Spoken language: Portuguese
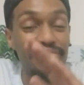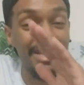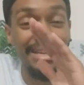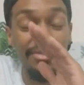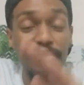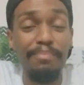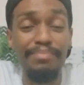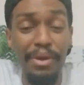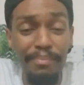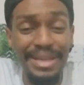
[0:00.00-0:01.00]
não tinha nada tão,
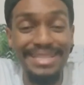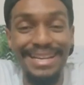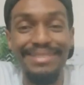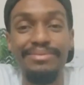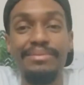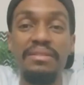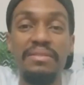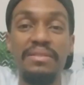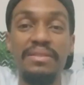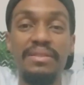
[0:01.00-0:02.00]
tão pesado.
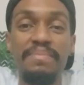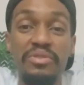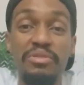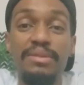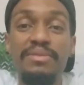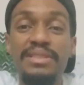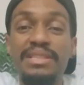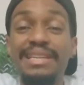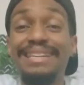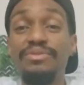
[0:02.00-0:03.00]
E tinha uma coisa
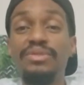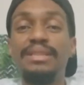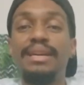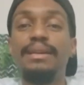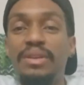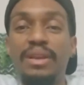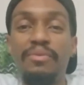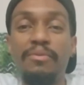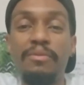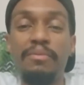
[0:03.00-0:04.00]
que chega a assustar, que
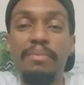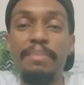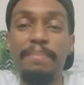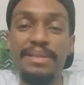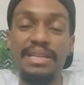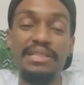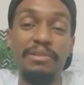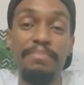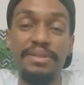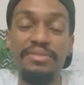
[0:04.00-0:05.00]
era um, apesar
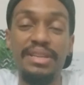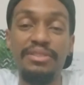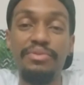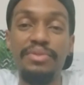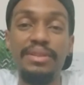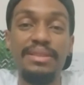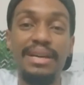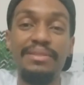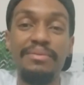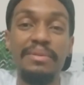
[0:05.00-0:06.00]
de ser um personagem
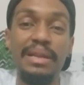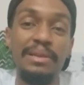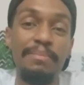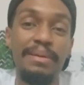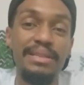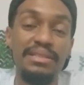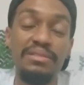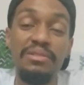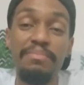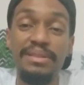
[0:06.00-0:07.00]
autoritário, ele não parecia
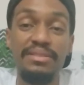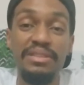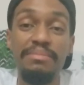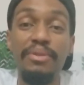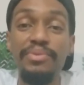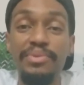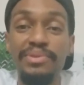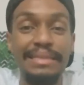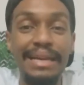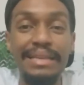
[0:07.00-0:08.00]
ser um personagem
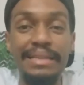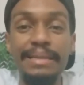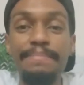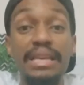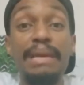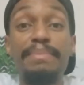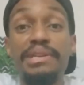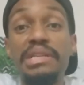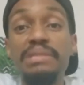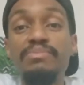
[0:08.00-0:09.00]
maldoso. Dali, e a
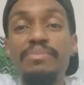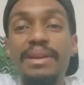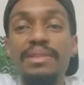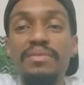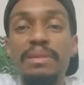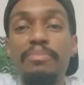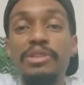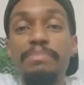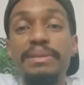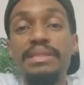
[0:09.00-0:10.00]
partir desse momento, você
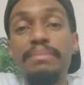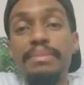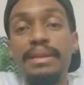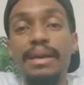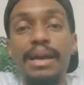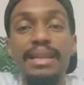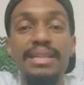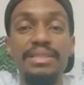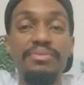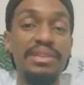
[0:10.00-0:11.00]
pode perceber a
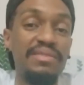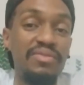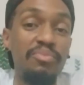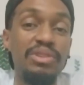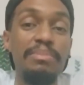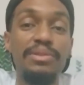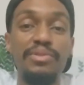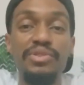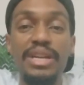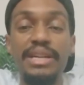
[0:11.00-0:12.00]
relação desse filme com a
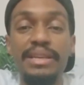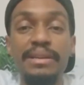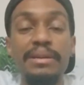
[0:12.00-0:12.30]
mitologia grega.